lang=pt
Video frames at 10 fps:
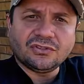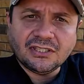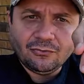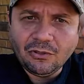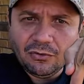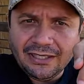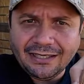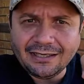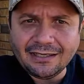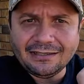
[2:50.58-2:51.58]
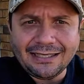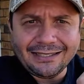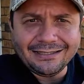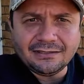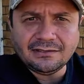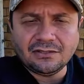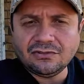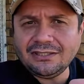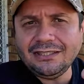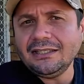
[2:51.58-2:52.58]
usando meu link aqui que tá na descrição,
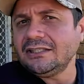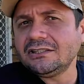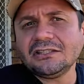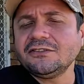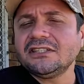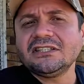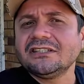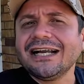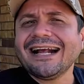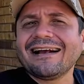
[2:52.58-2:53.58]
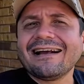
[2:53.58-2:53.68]
você tem 10 transferências gr